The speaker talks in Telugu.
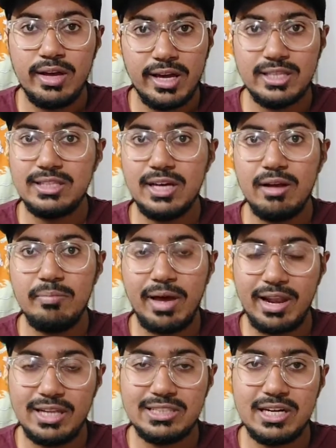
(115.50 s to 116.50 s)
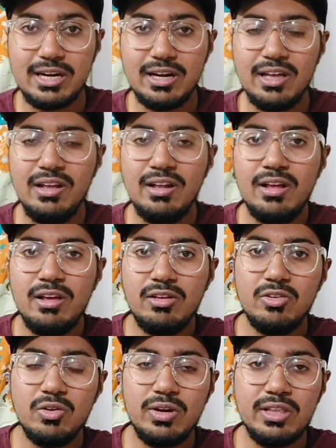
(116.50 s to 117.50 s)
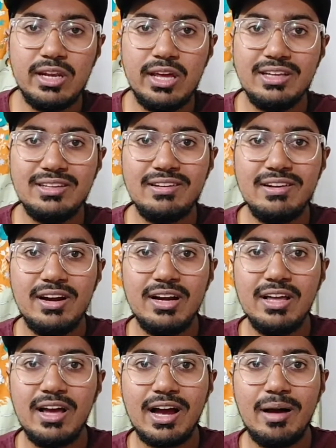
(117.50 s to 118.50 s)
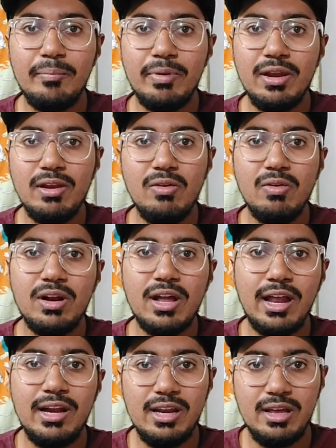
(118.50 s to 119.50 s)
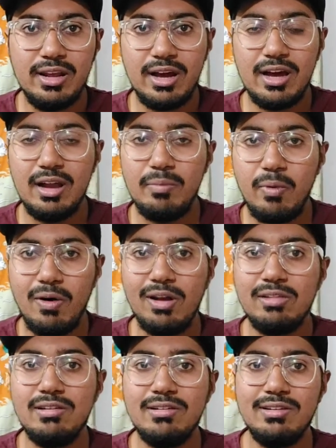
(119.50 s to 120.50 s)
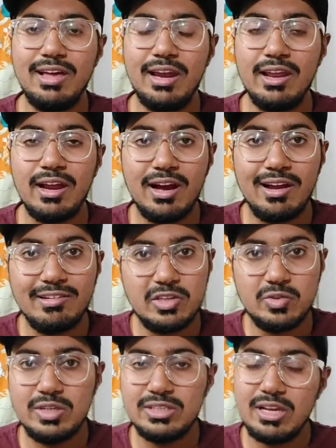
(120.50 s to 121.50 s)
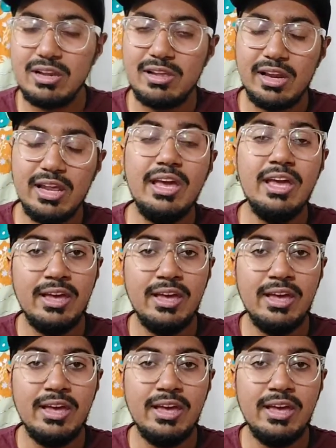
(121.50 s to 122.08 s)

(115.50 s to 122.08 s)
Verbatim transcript: హెచ్ఆర్ మేనేజర్ అంట సో ఇతను ఏం చేశాడంటే ఆ కంపెనీలో ఉన్న అన్ని రకాల పాలసీస్ని అన్ని రకాల సిచ్యువేషన్స్ని